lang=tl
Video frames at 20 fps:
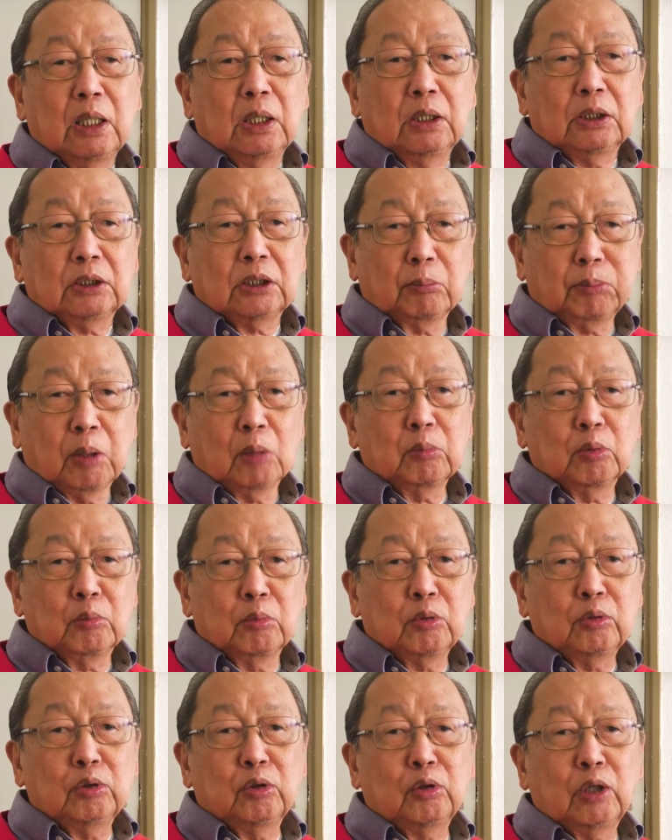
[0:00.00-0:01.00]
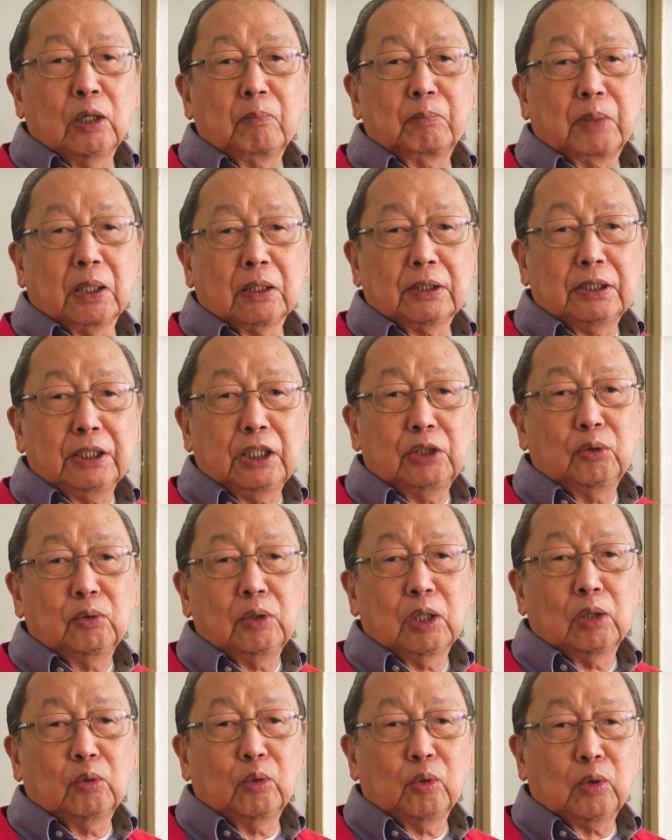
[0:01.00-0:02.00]
sa pamumuno ng partido
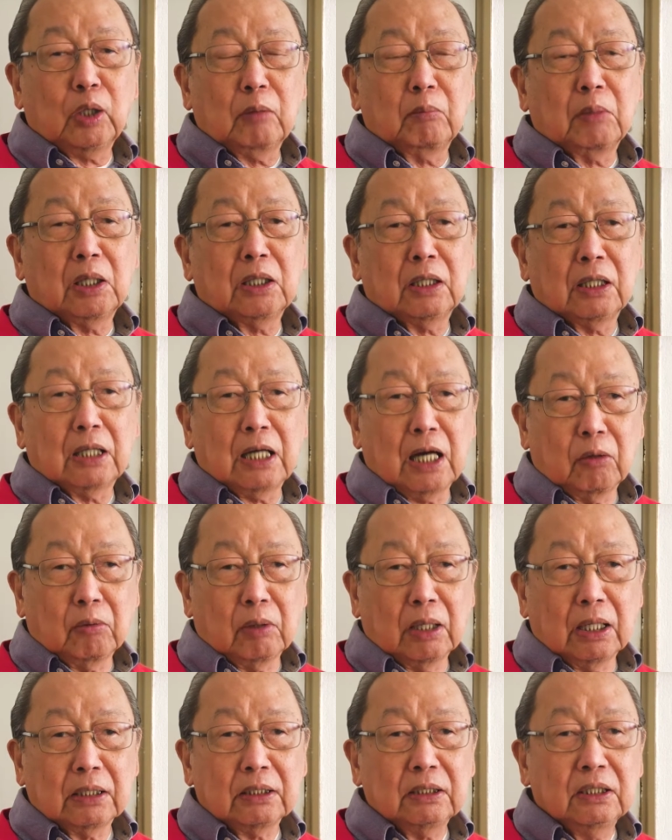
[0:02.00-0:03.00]
ng uring manggagawa.